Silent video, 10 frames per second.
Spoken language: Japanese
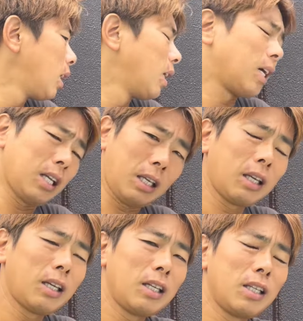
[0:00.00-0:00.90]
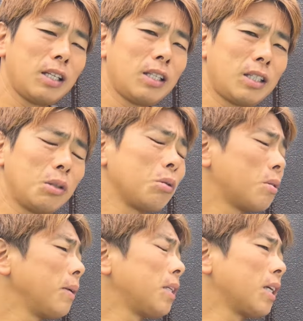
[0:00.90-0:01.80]
はい指導
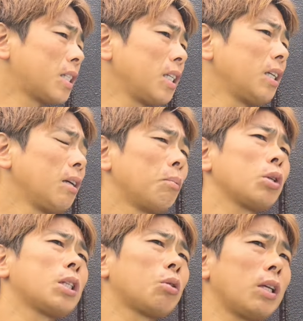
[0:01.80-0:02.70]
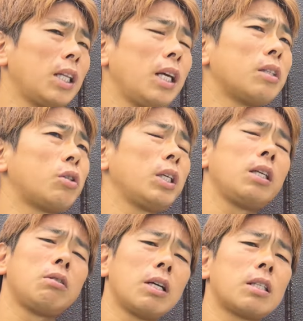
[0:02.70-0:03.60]
すべきだしもしそれで
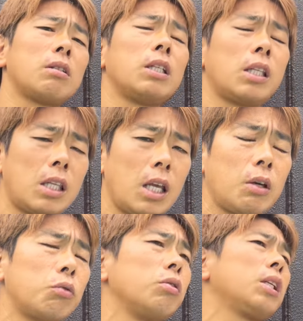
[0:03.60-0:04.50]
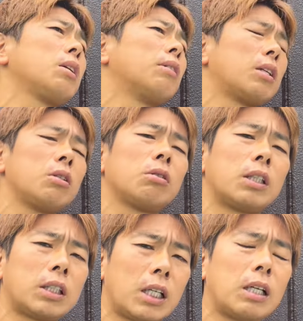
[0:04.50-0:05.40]
次クラス行って雰囲気悪いよ
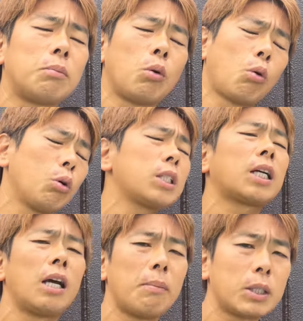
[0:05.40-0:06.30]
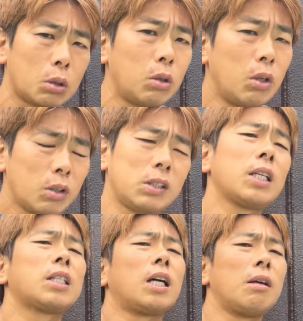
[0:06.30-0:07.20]
だったらもうコーチ変えましょう
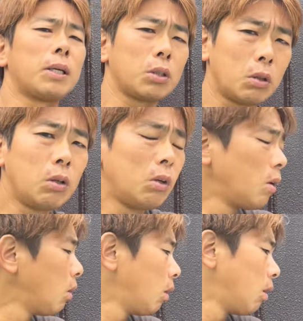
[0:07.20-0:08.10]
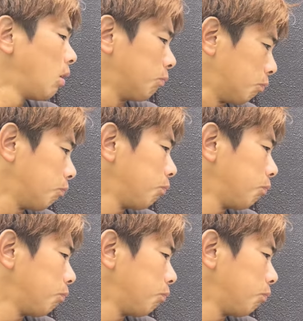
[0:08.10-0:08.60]
クラス変えましょううんっ